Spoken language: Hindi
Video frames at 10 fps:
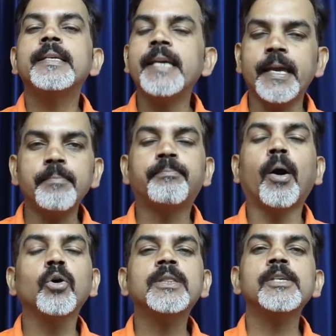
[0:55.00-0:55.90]
ये
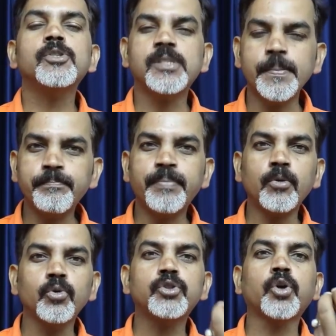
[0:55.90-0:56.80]
बहुत ही
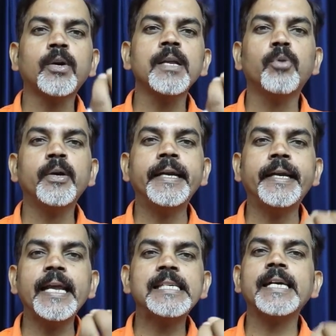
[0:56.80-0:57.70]
सिंपल कुछ छोटी मोटी
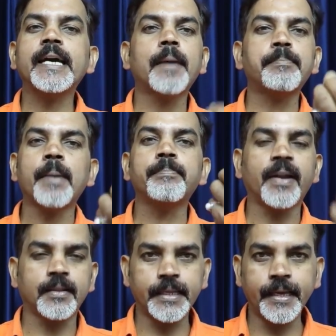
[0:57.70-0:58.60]
ट्रिक्स अगर आप
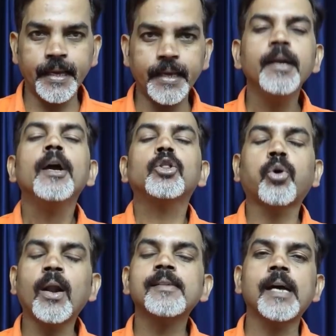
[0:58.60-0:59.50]
अपनाते हैं
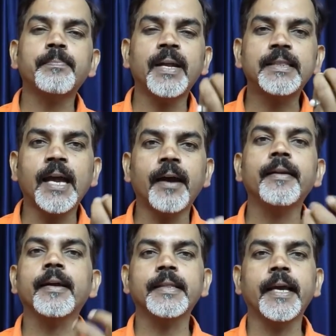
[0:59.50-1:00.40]
थोड़ा सा अपना
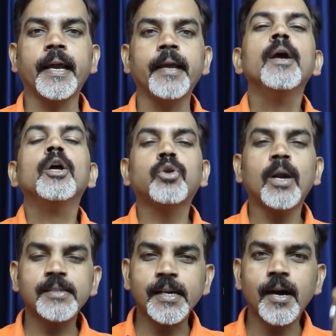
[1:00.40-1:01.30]
ध्यान रखते हैं
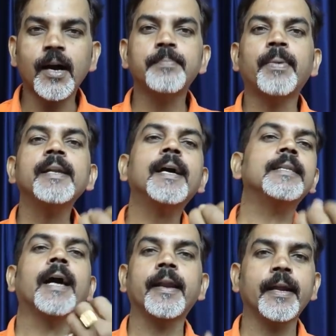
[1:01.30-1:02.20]
थोड़ा सा खान पान का
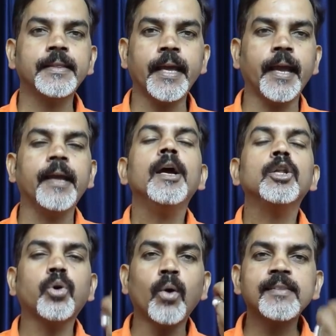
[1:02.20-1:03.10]
ध्यान रखते हैं
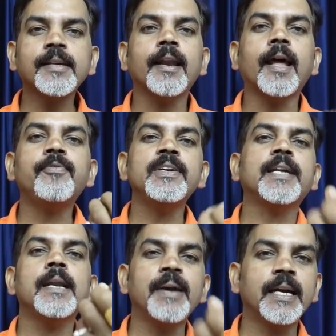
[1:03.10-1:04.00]
थोड़ा सा लाइफ
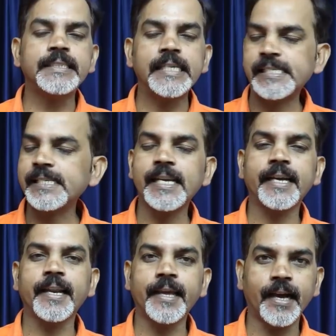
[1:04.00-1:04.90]
स्टाइल चेंजेस
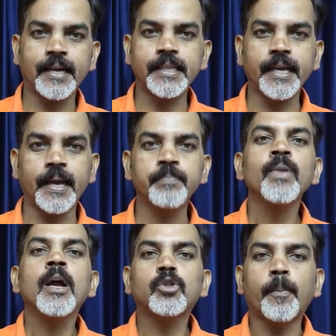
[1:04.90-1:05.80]
लेकर के आते हैं
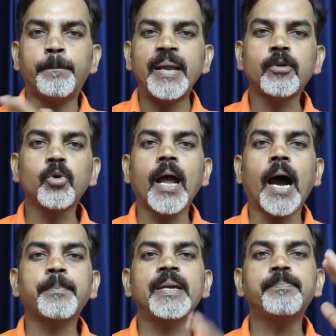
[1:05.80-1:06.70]
तो बिल्कुल
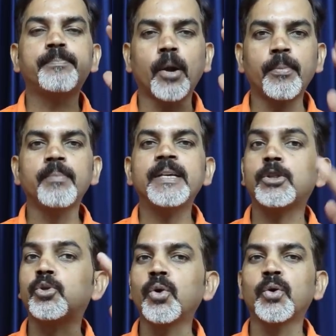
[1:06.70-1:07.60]
आपकी प्रॉब्लम ये
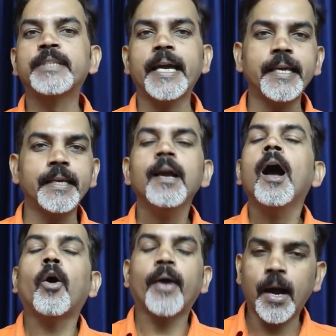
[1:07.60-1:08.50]
दूर हो जाएगी
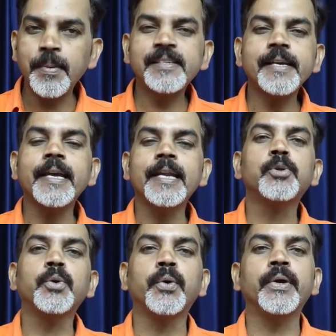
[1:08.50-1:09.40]
और हमेशा के लिए
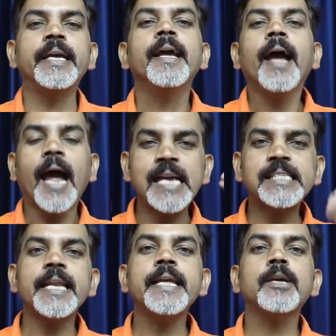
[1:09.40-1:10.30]
दूर होगी
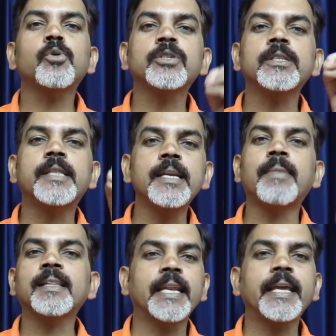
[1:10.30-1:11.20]
ऐसा नहीं कि कुछ दिन
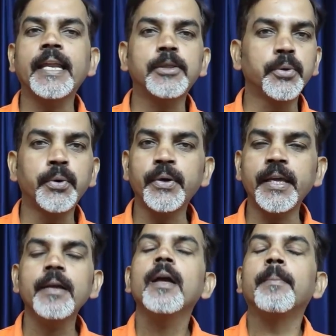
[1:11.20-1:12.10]
मात्र के लिए दूर
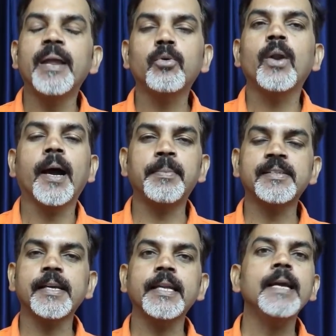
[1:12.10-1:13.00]
होगी बिल्कुल
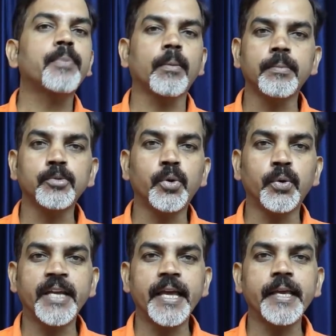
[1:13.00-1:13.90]
हमेशा के लिए प्रॉब्लम दूर
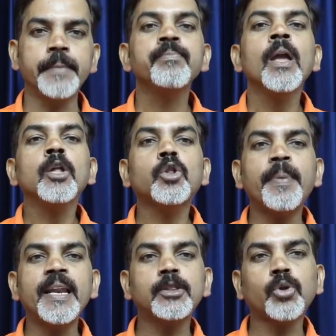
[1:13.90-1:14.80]
हो जाएगी तो
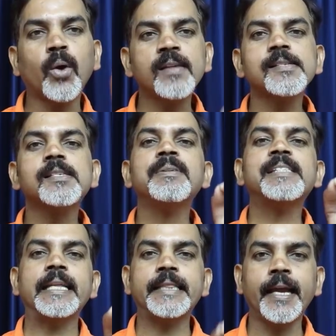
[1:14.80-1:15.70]
पहले थोड़ा सा
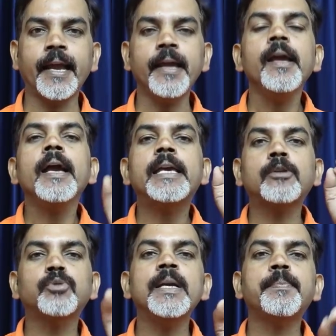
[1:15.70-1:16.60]
समझ लेते हैं कि
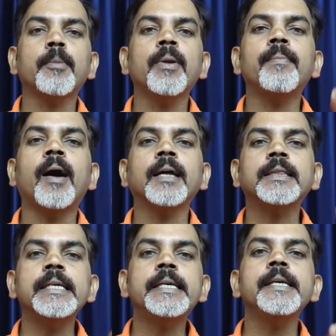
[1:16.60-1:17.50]
एक्चुअली प्रॉब्लम
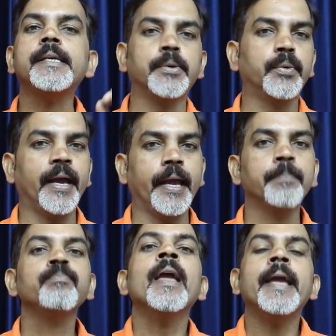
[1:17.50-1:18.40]
आती ही क्यों है
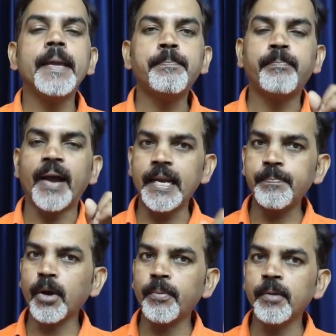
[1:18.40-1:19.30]
एक पहली
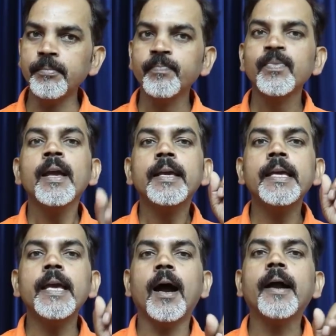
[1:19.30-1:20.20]
प्रॉब्लम
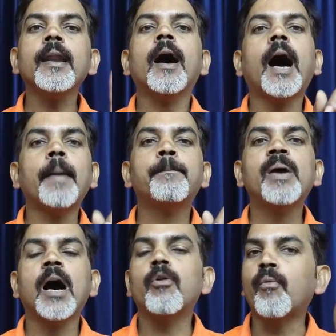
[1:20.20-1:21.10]
कि अगर
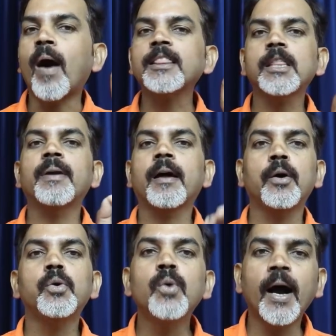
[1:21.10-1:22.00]
आपका वात
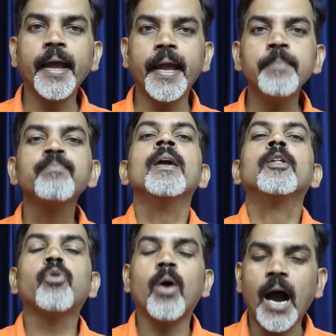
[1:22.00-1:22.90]
बढ़ा हुआ है
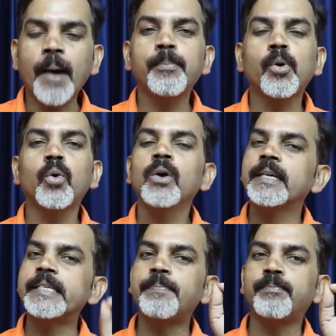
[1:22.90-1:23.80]
तो आपको
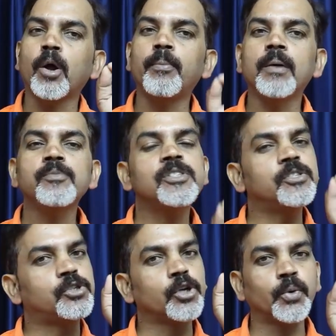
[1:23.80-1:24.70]
ये प्रॉब्लम्स
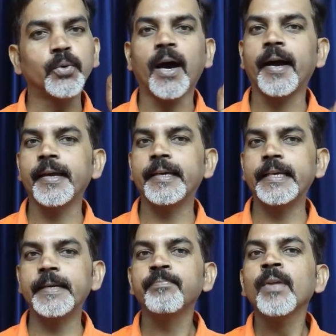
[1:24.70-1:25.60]
जरूर
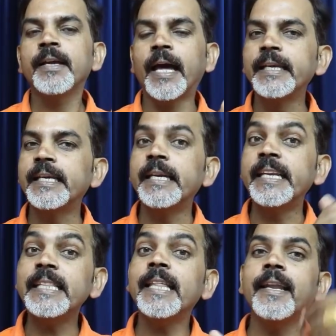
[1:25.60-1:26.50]
आएगी यानी कि
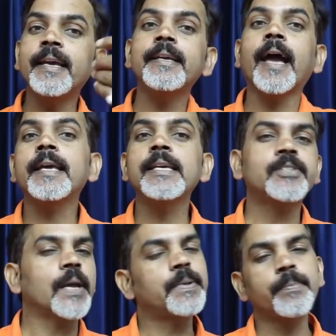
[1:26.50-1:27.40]
नींद नहीं आएगी
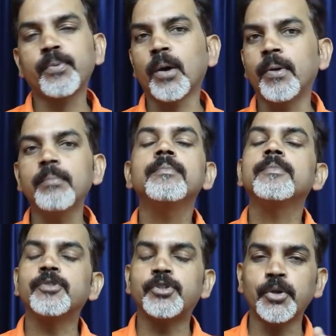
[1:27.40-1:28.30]
इस टाइप की प्रॉब्लम
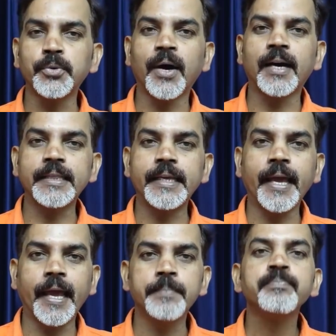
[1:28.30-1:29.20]
जरूर आती
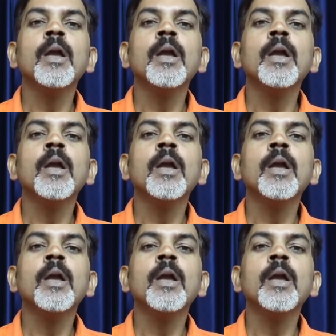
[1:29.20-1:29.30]
है